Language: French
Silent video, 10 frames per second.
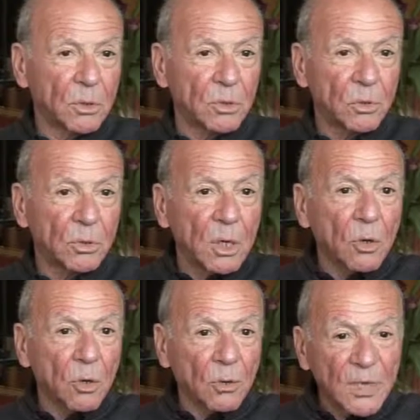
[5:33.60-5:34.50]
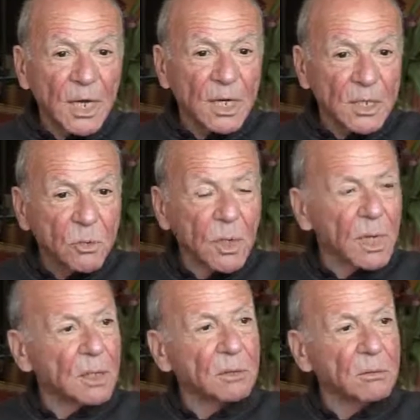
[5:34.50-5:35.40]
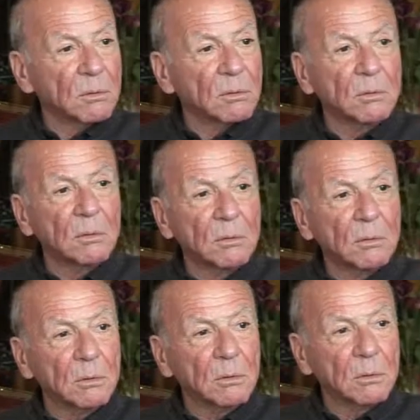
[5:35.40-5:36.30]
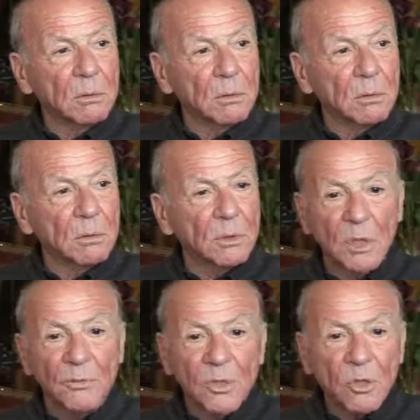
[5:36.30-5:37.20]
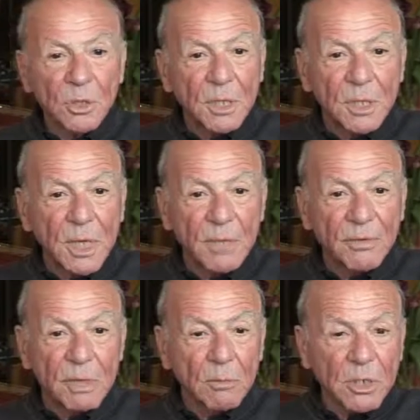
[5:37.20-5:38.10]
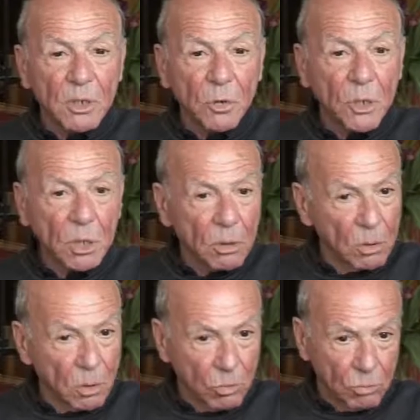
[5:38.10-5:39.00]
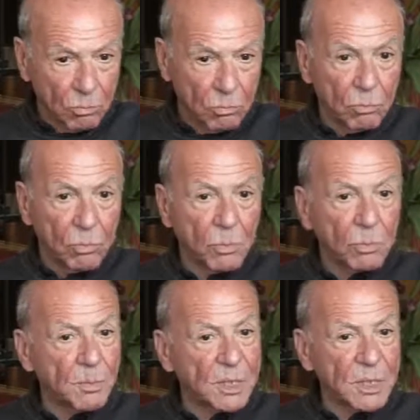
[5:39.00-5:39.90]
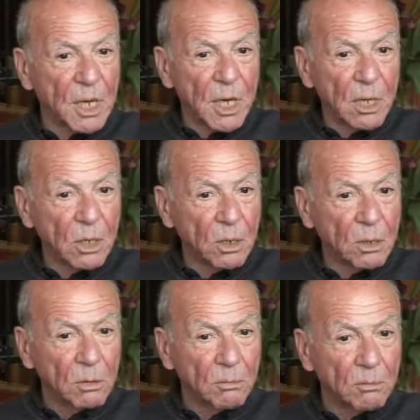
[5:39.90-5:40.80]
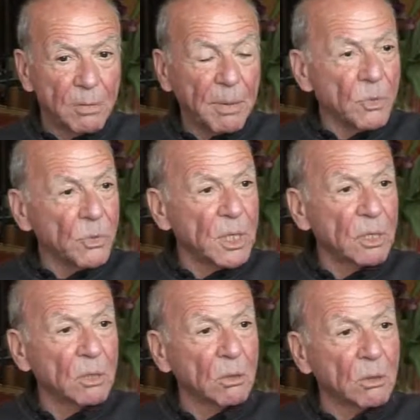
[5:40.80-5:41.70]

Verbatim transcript: Donc revenir à l'histoire. Mhm. C'est un, événement historique spécial, mais pas unique.